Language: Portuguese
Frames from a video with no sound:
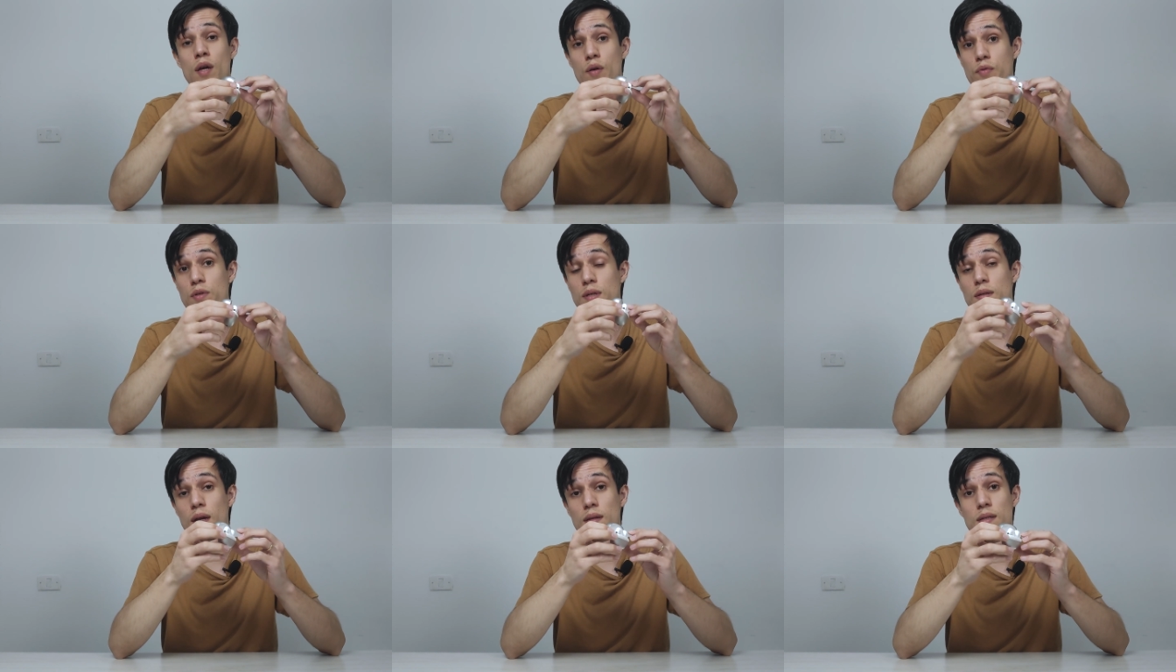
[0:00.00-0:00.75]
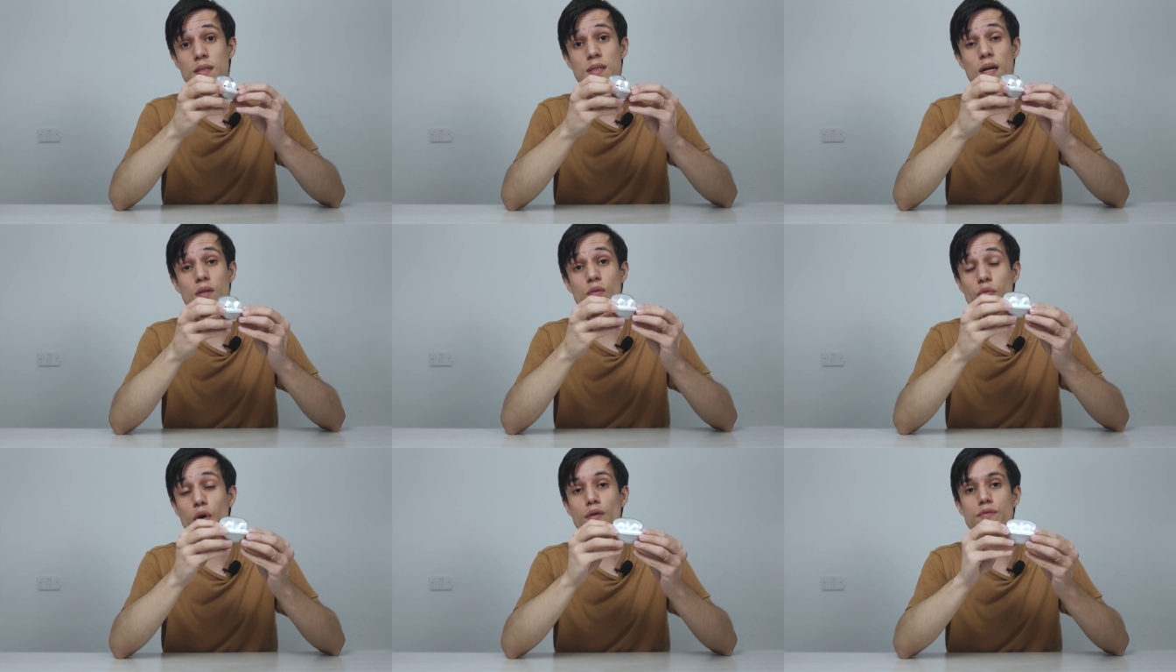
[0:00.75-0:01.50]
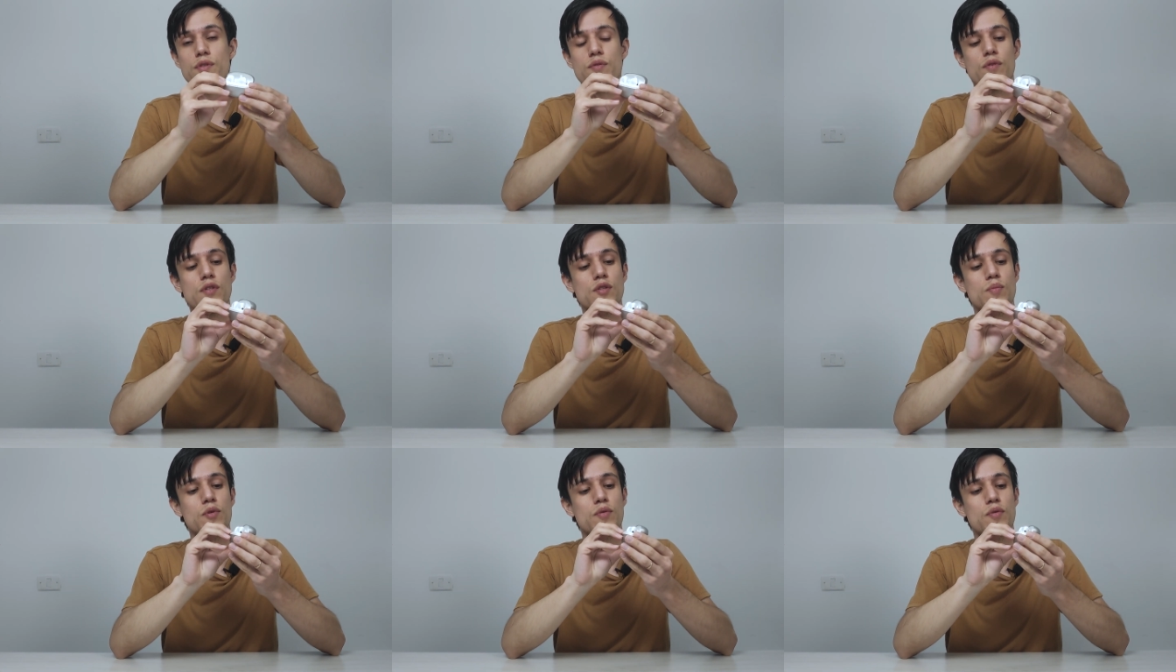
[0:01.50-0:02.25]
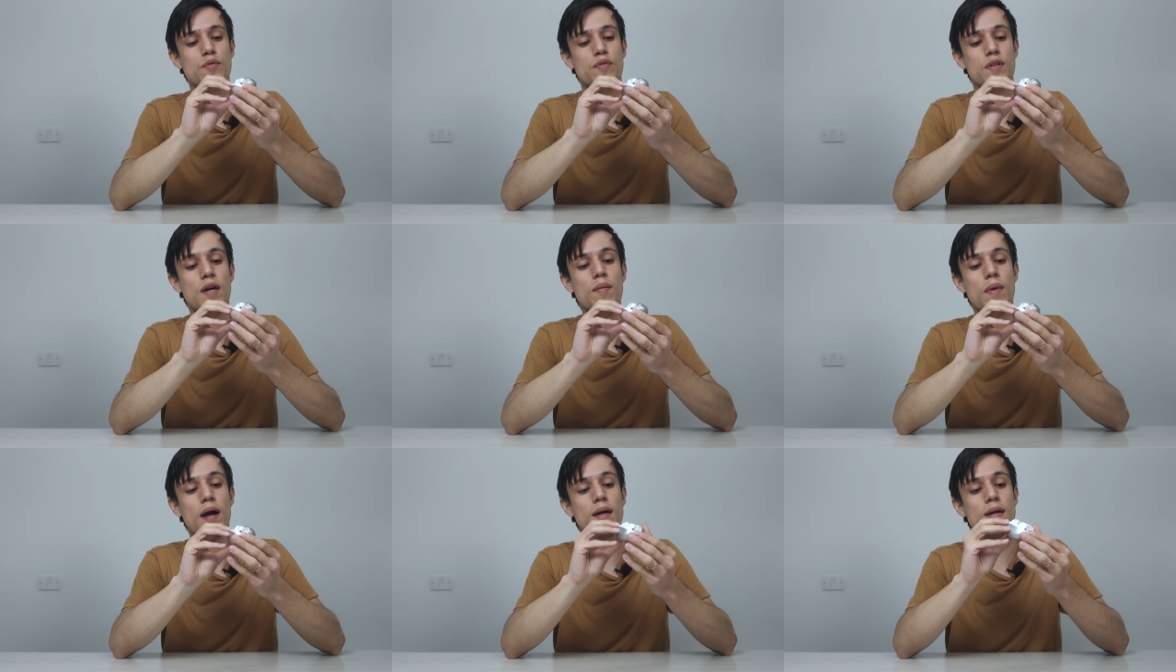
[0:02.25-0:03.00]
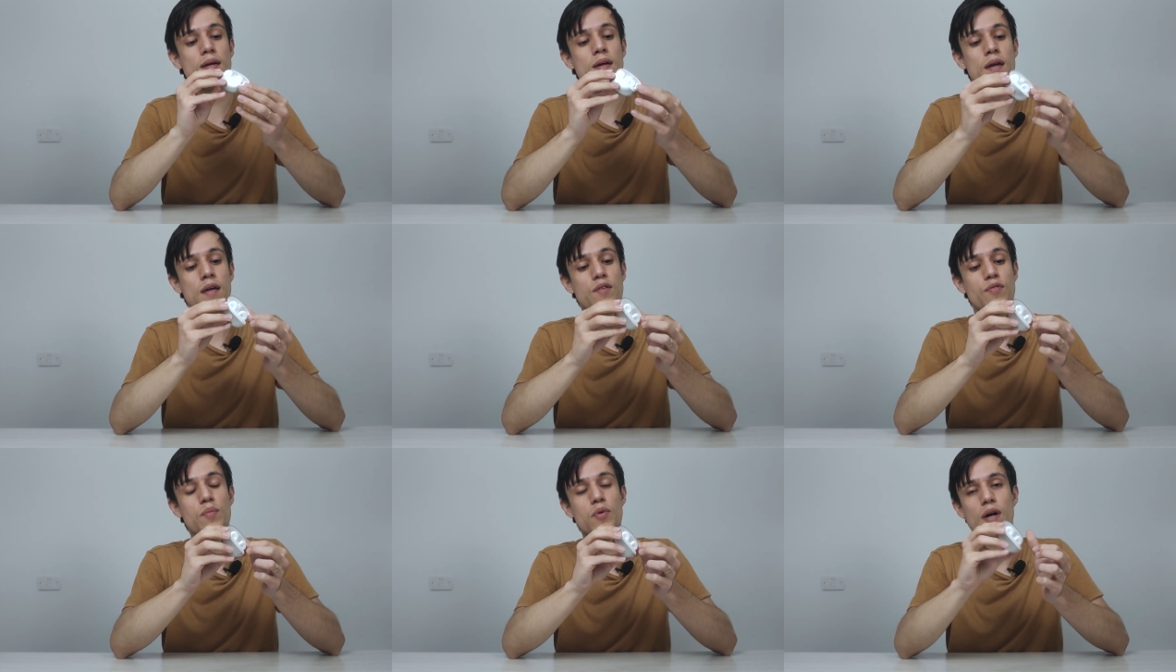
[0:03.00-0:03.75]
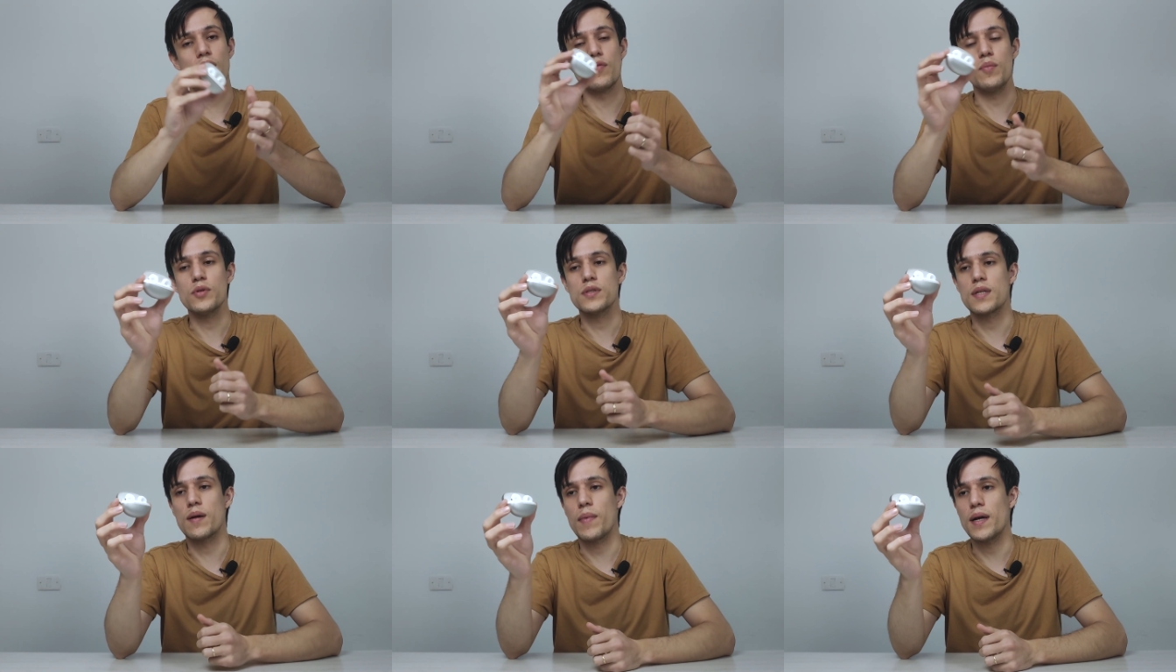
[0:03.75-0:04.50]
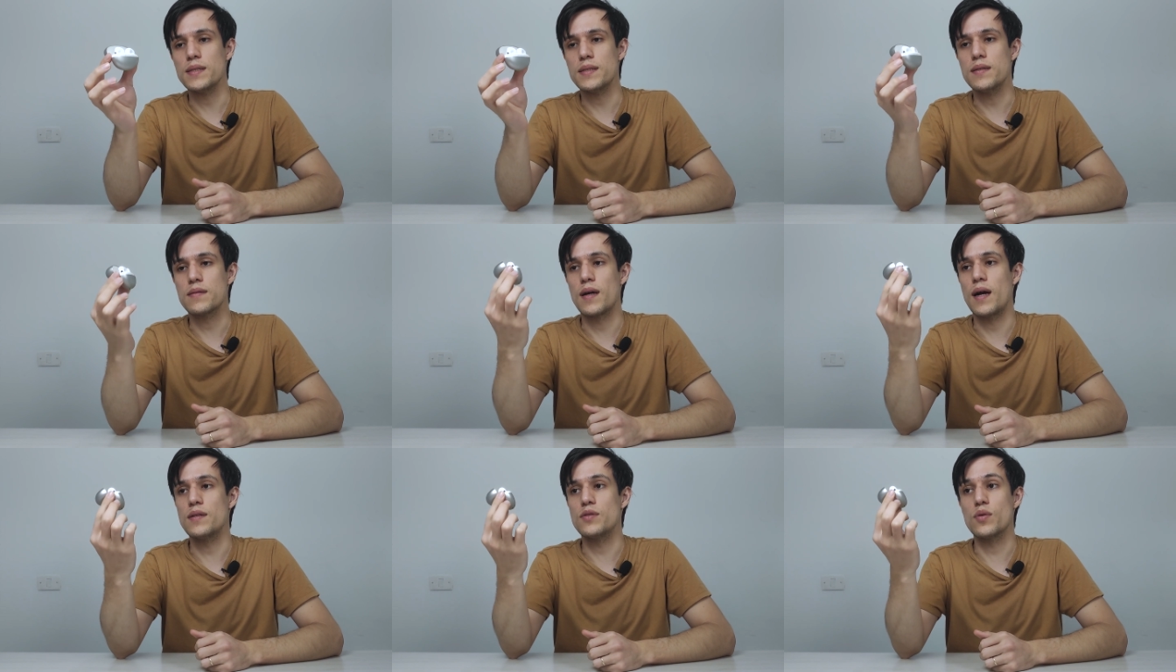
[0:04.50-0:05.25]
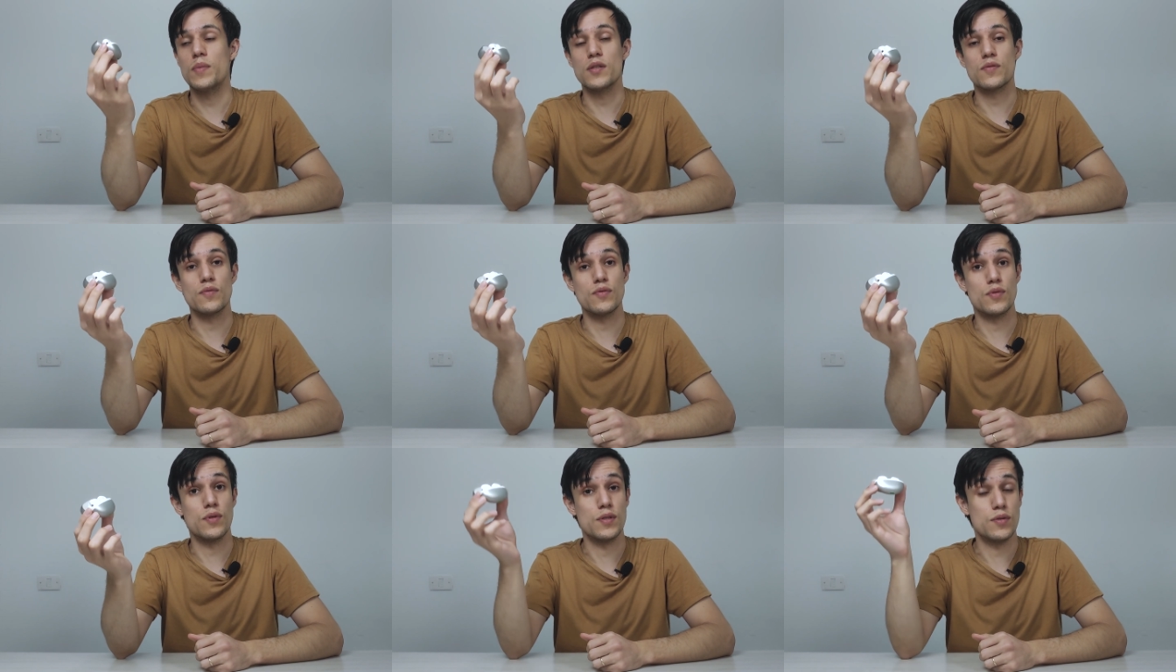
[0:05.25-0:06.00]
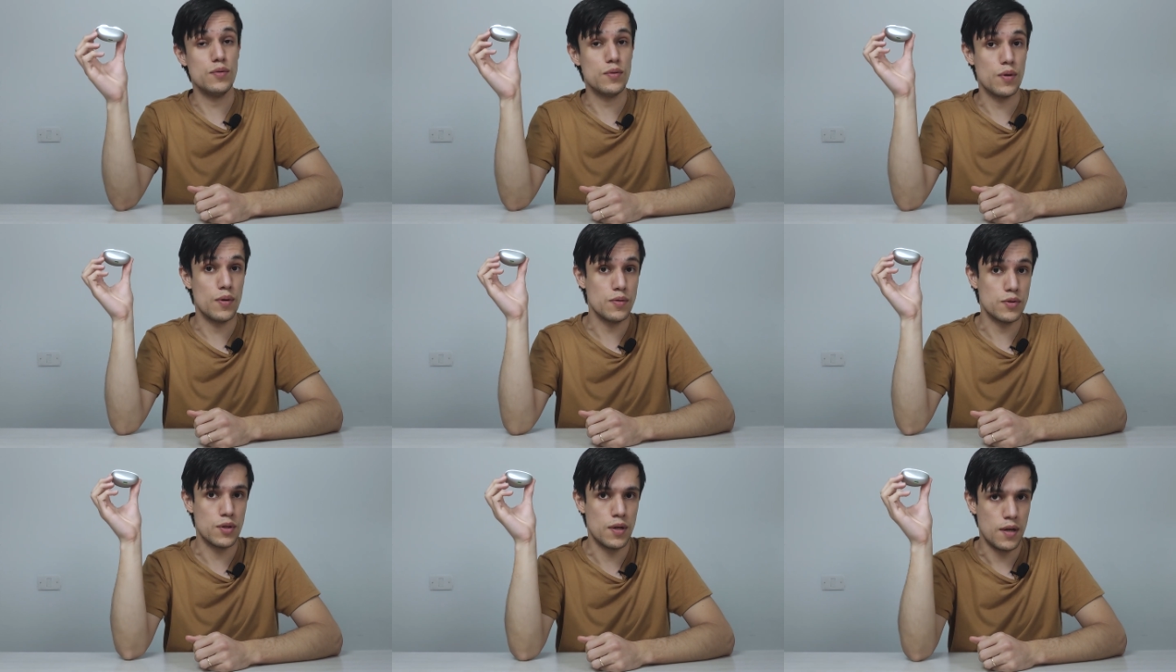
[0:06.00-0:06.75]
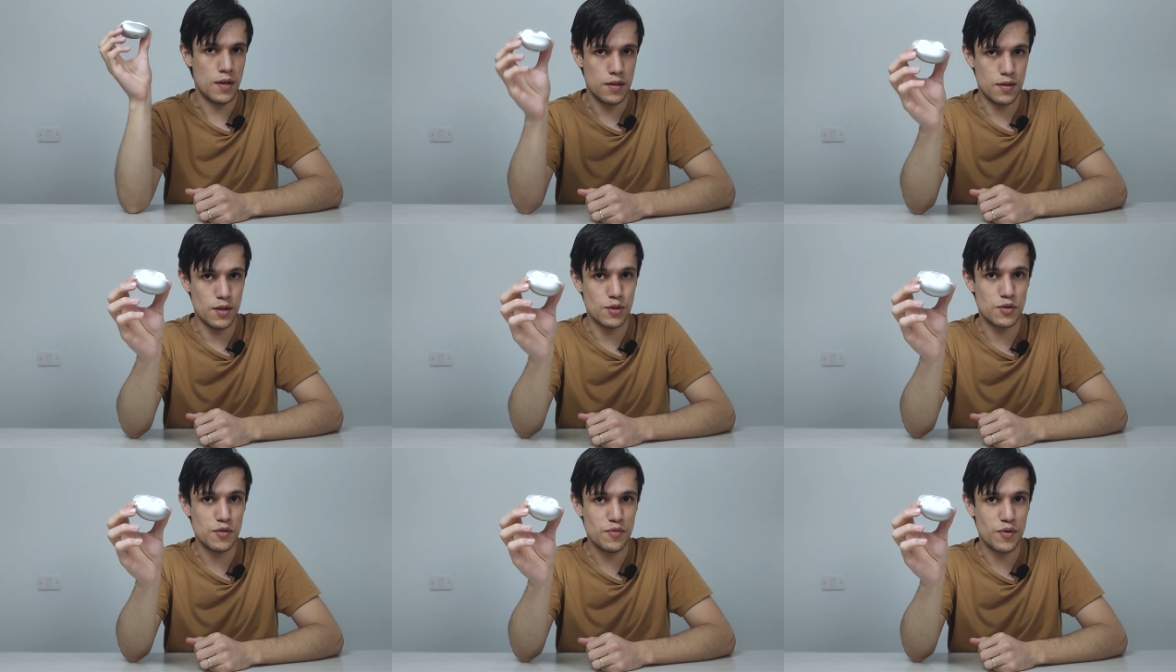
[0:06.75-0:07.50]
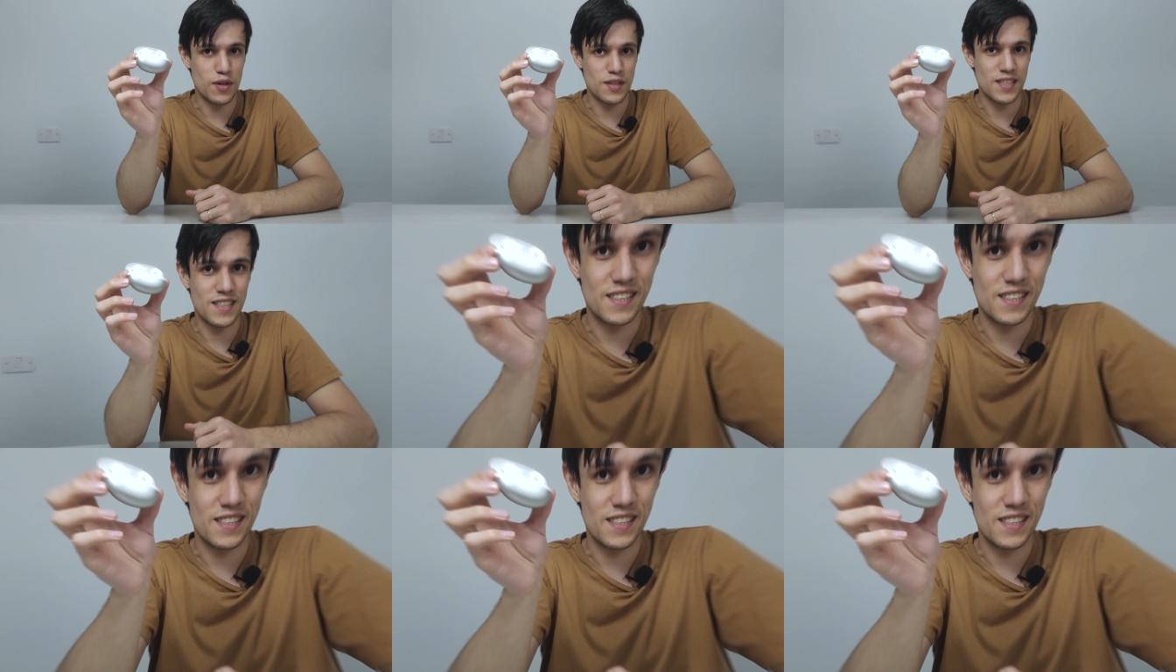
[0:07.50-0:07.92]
Eu vou tentar testar novos fones Bluetooth da marca e vamos lá, vou mostrar mais detalhes sobre as funções no touch deste fone.